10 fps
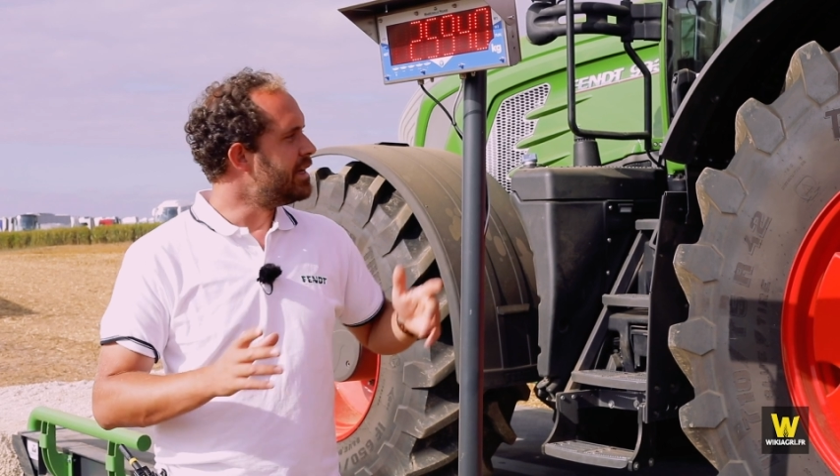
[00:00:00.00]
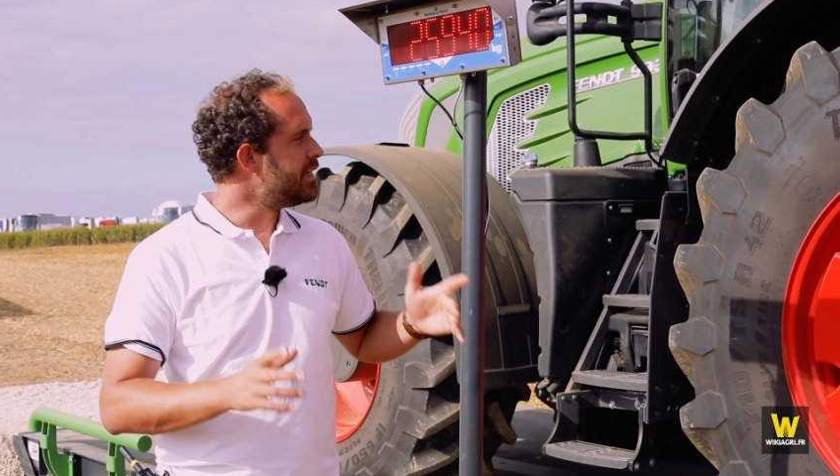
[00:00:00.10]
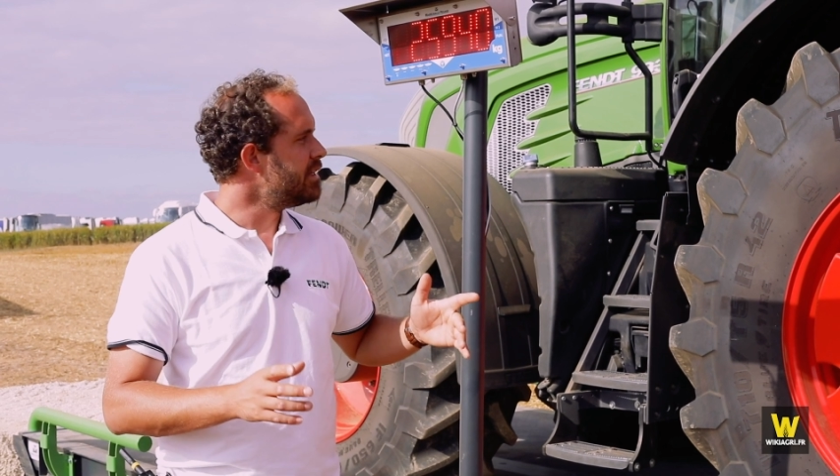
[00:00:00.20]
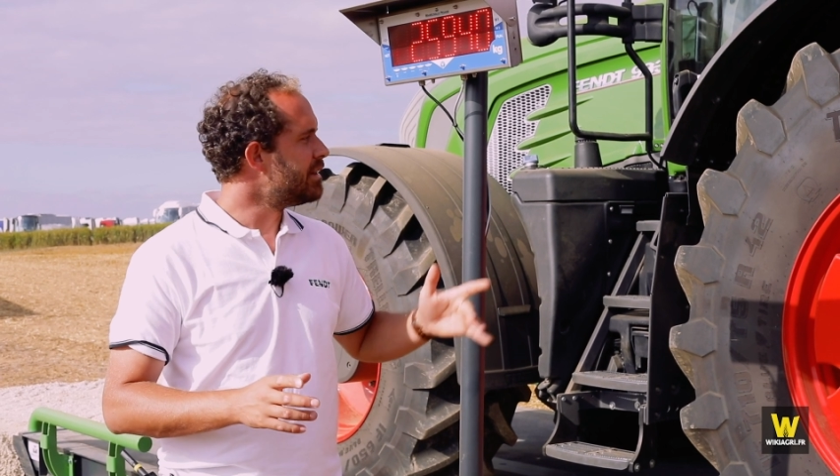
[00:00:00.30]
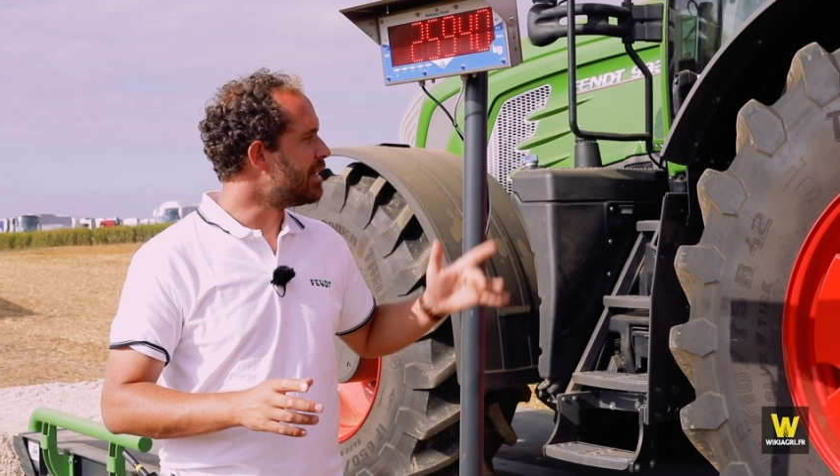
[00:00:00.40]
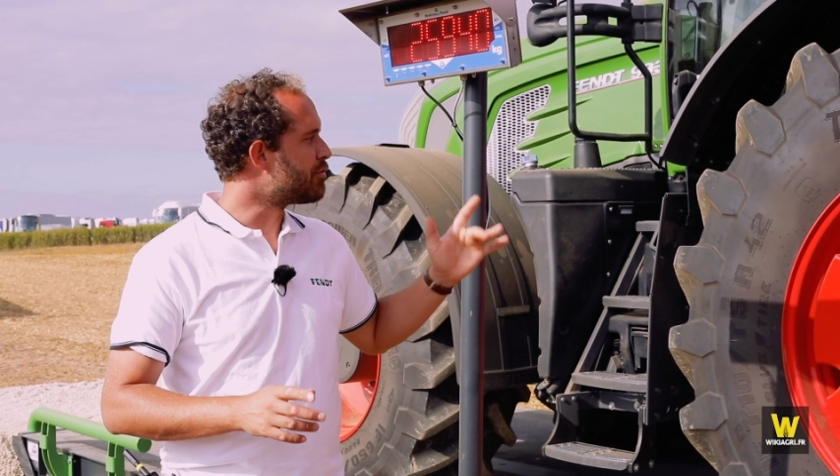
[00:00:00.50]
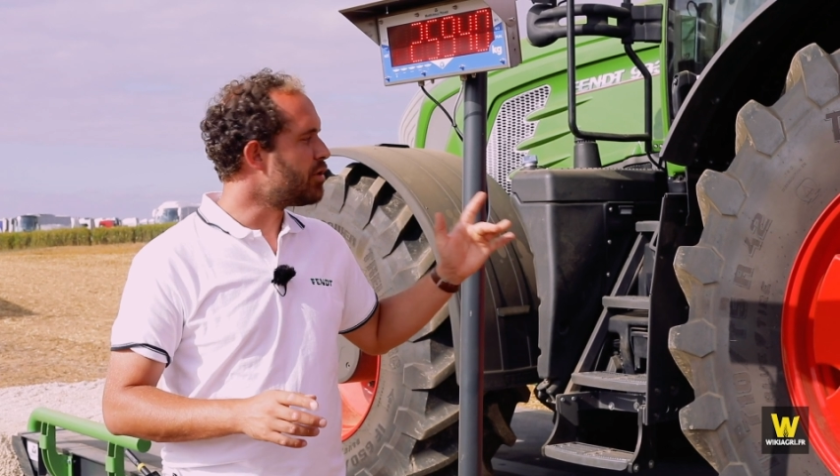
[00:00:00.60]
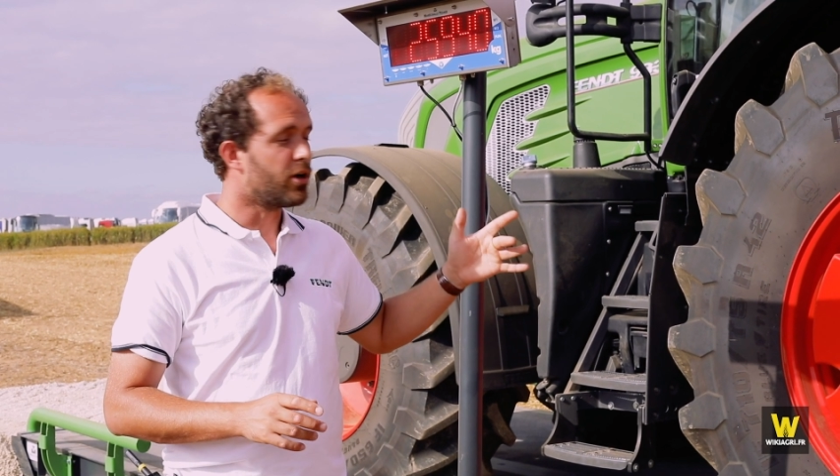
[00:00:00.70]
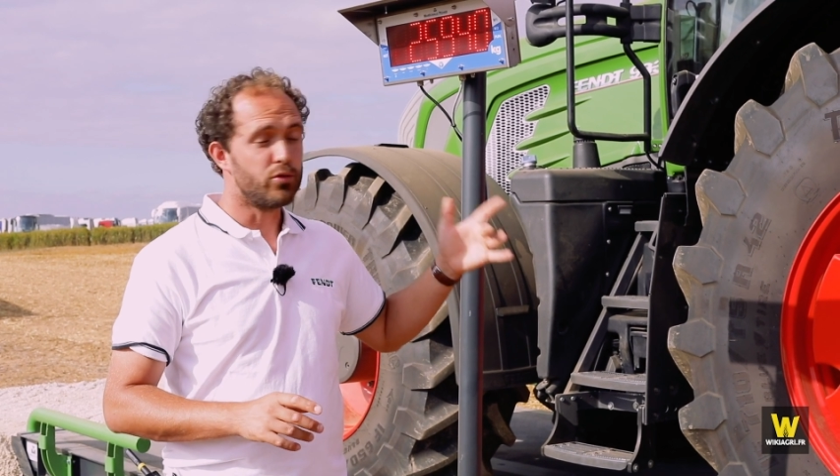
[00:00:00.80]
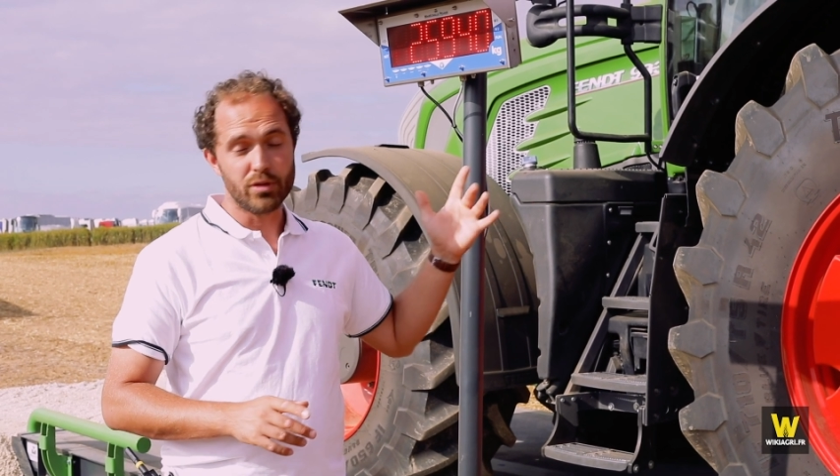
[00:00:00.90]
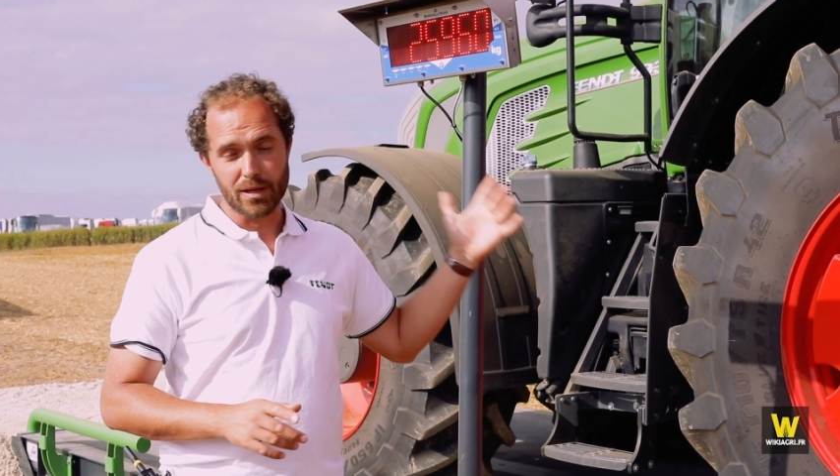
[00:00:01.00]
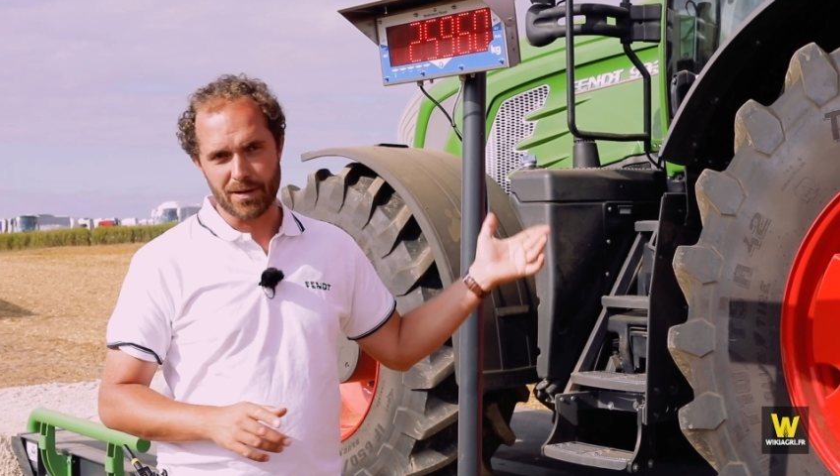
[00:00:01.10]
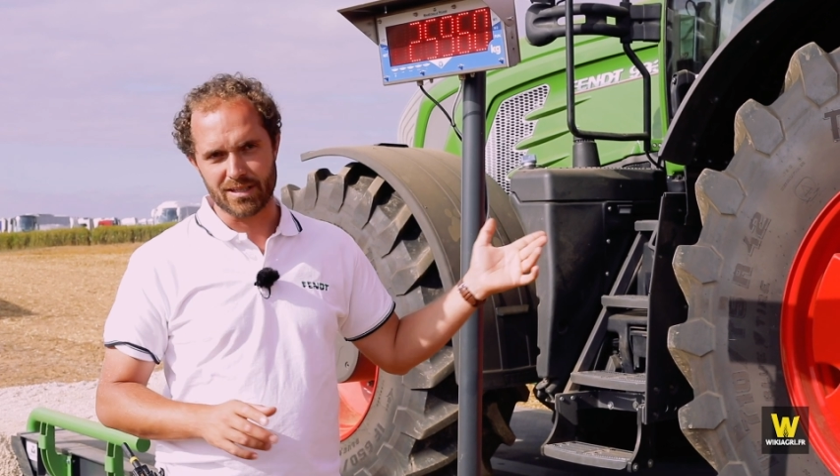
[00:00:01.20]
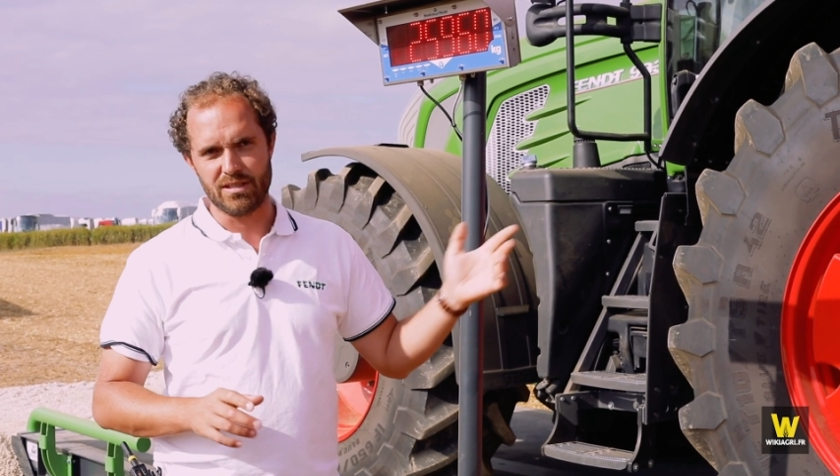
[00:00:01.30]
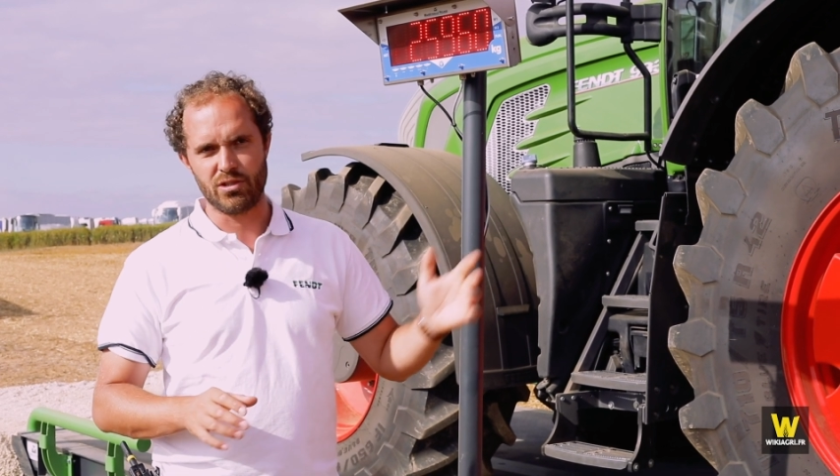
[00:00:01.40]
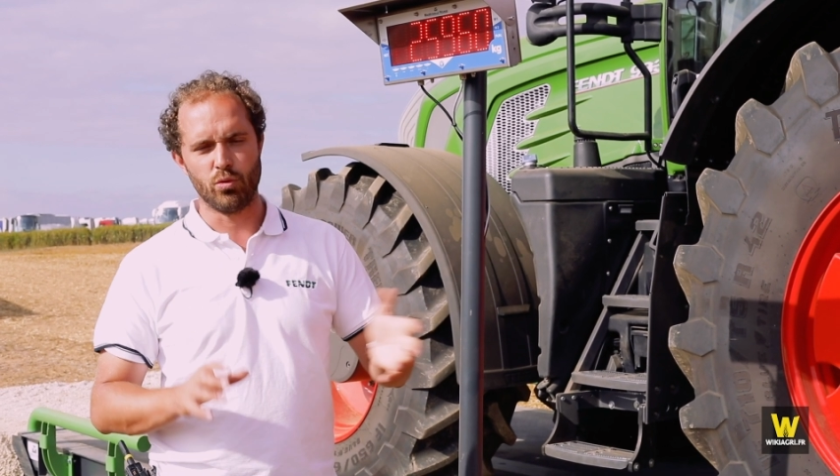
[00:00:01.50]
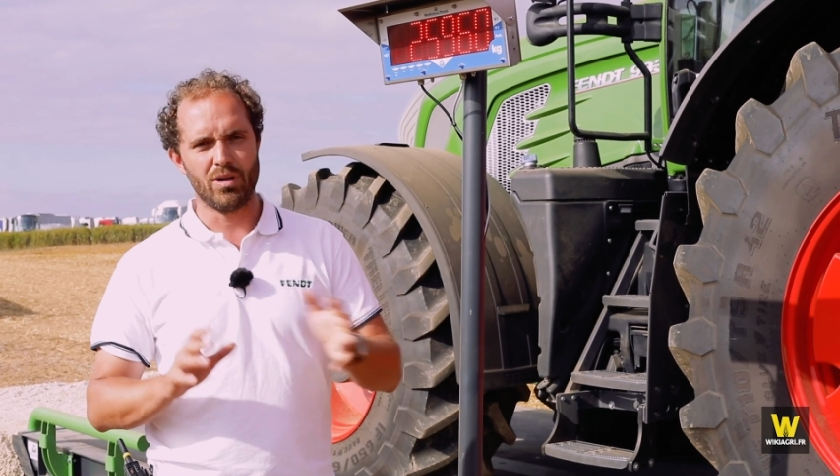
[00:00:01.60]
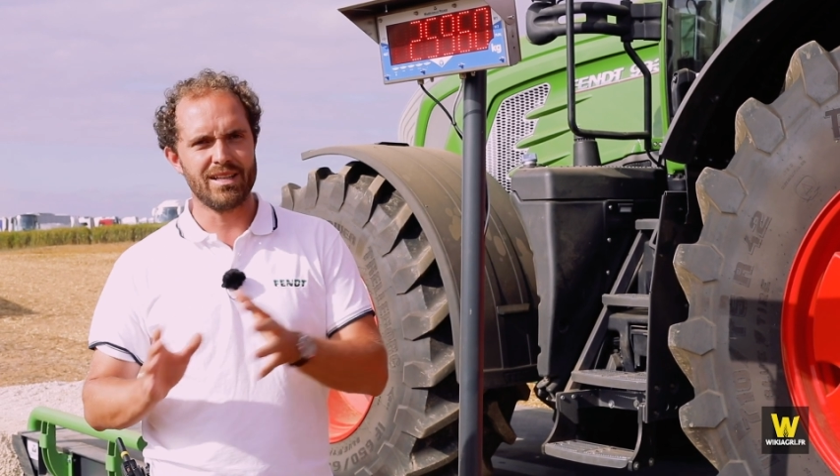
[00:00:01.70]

et d'avoir une répartition